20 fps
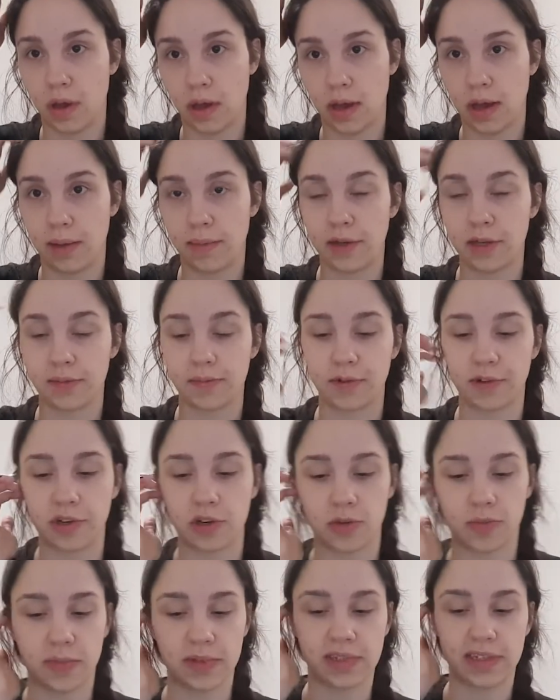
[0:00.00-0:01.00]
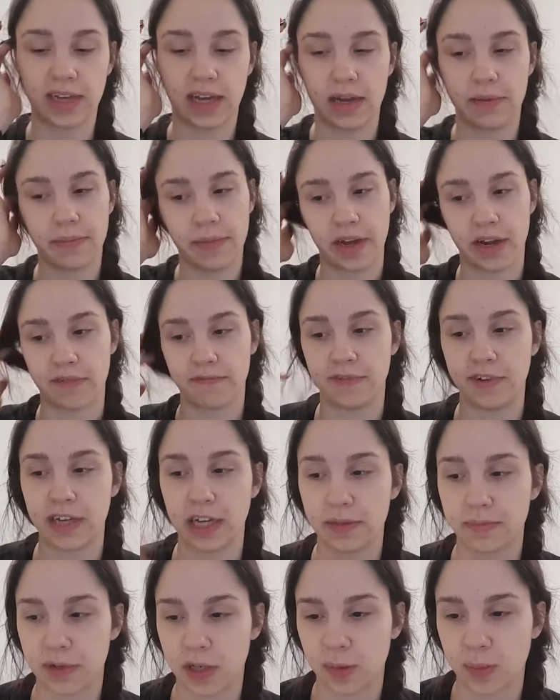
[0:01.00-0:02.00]
Aber ich möchte auch mal sehr anmerken, wie
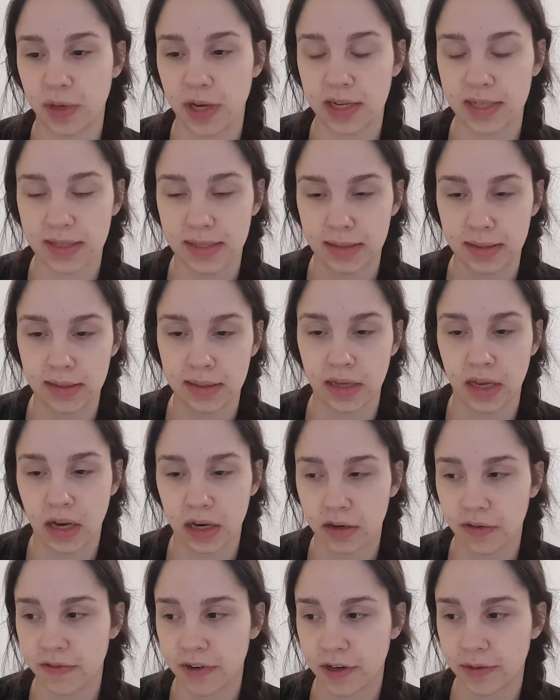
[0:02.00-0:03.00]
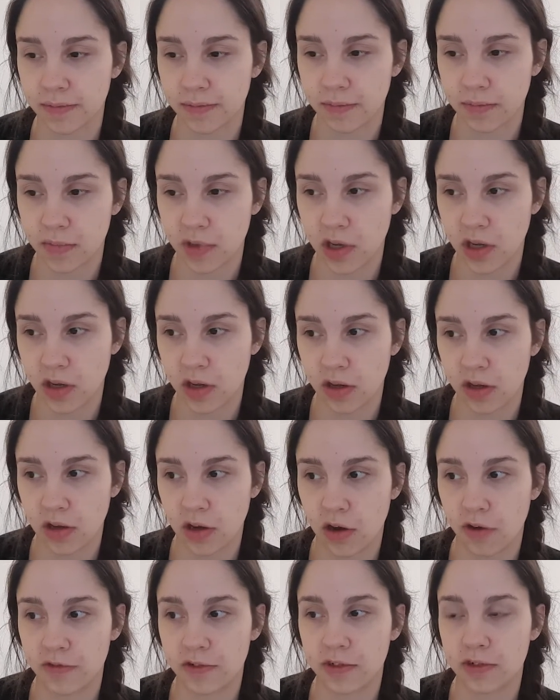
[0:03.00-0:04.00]
dankbar ich bin, dass es diese Nacht war.
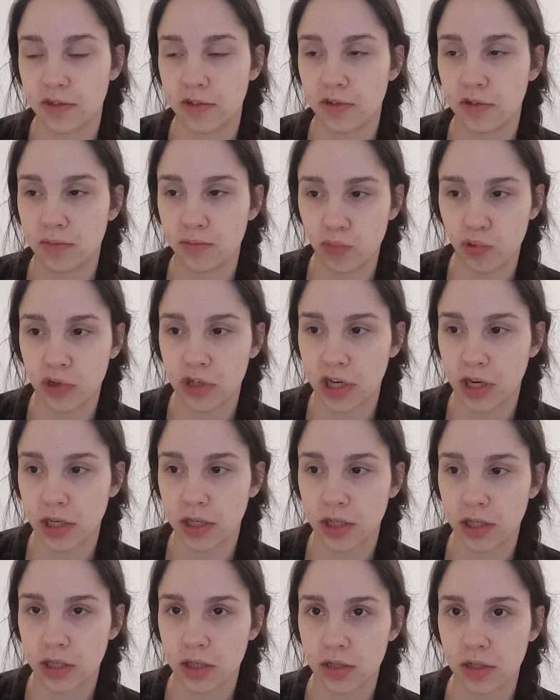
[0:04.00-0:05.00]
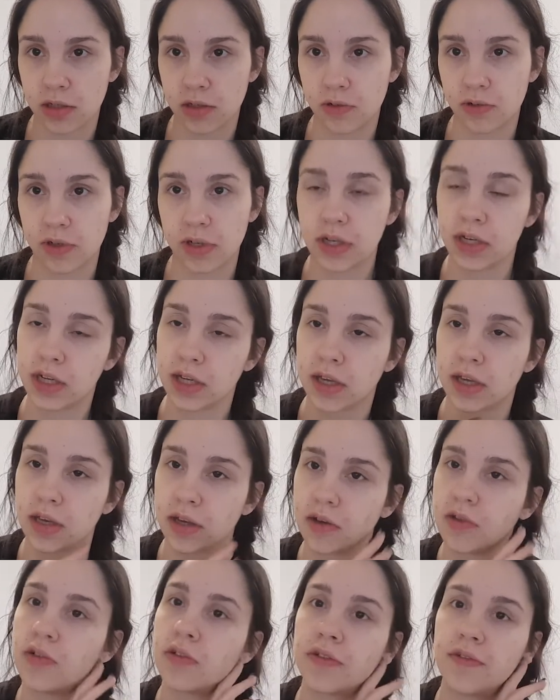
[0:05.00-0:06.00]
Auf so einem Montag hin und
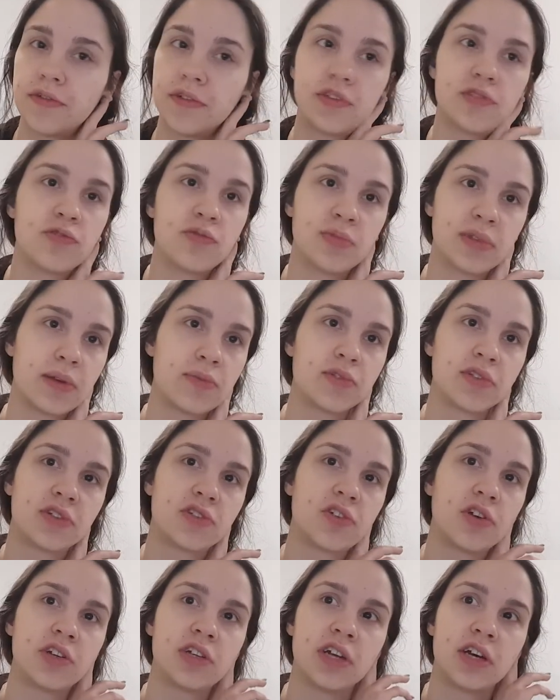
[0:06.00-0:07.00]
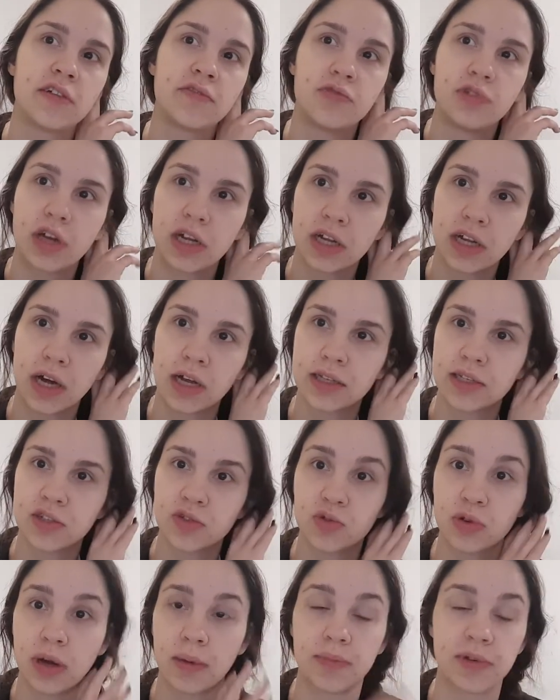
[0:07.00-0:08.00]
nicht irgendwie zum Sonntag, wo der Arzt
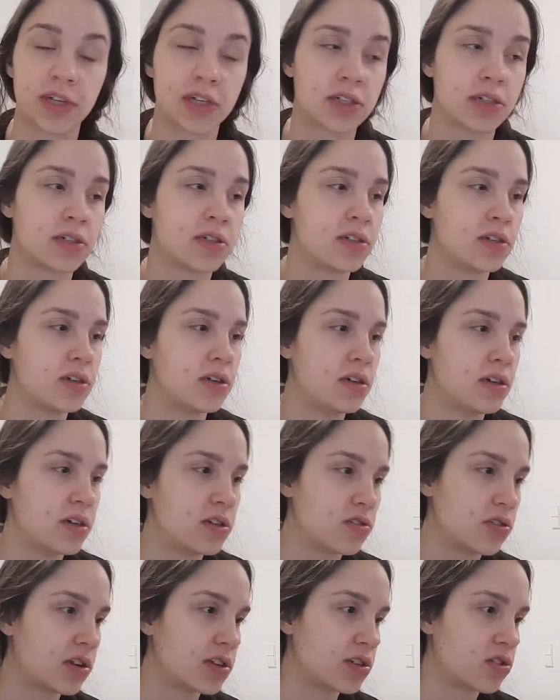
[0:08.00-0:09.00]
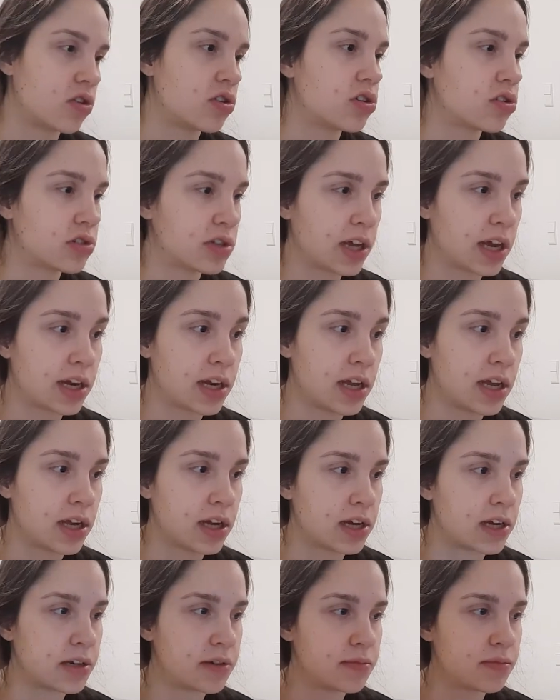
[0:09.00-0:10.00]
zugehabt hätte, sodass ich heute auch direkt gehen
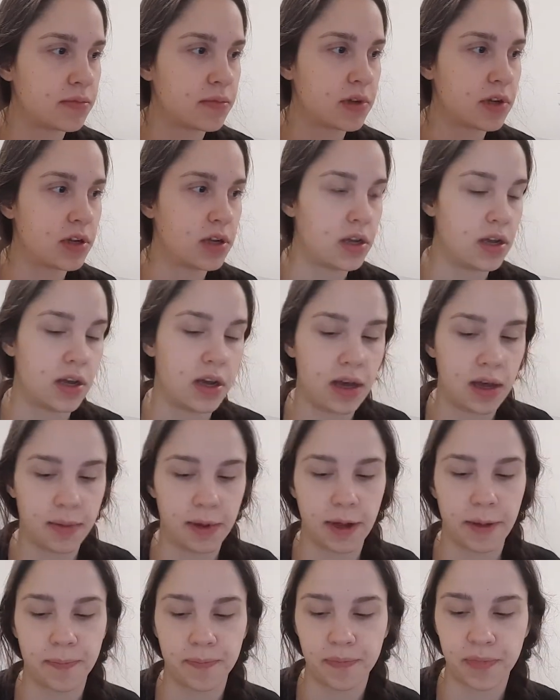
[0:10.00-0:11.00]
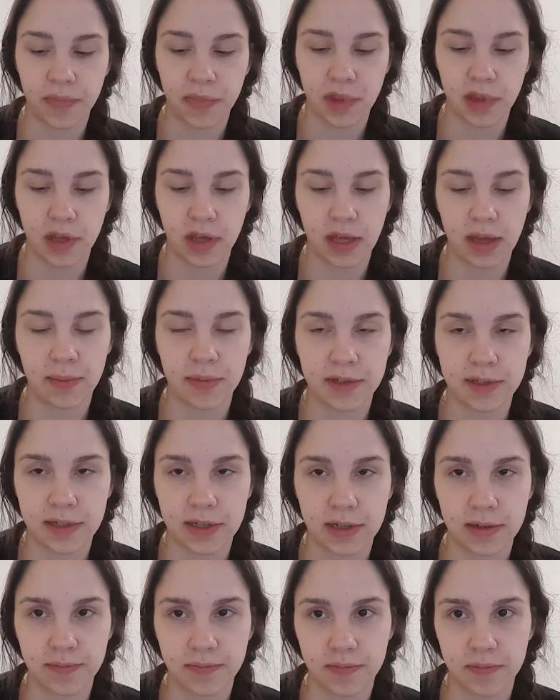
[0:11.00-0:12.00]
kann. Aber ja, ich habe jetzt
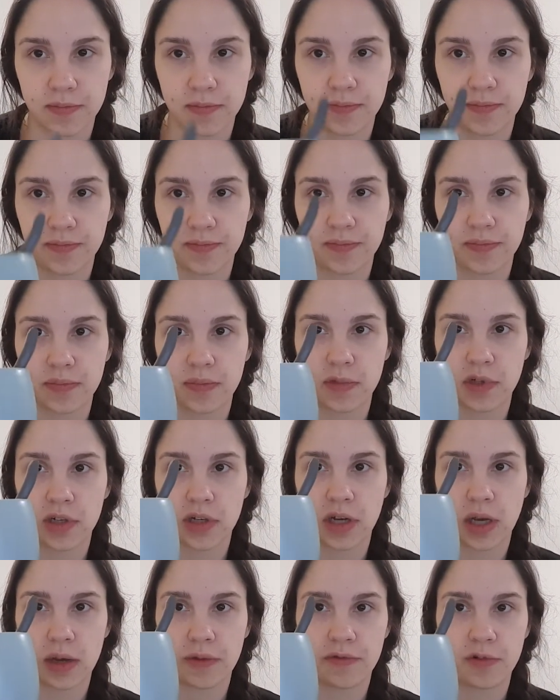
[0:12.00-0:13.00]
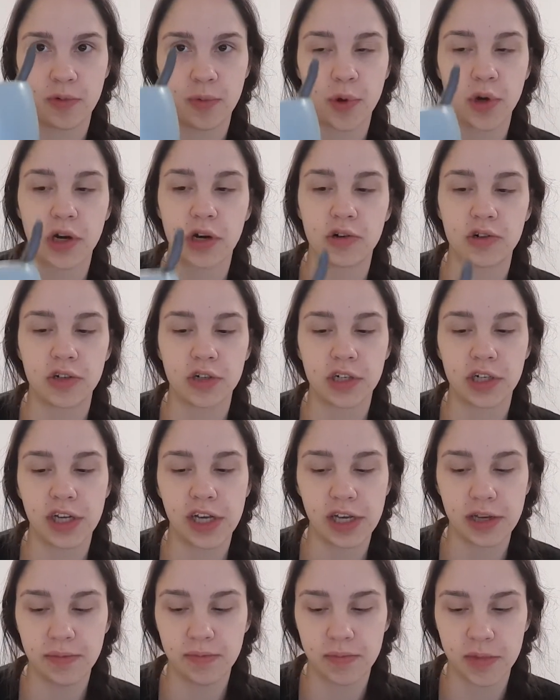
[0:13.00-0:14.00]
äh, Apple Workout
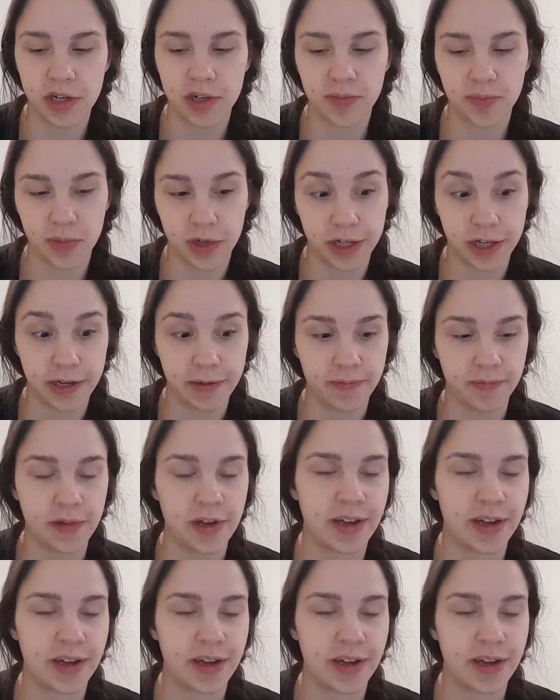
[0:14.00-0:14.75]
Tee mit Tee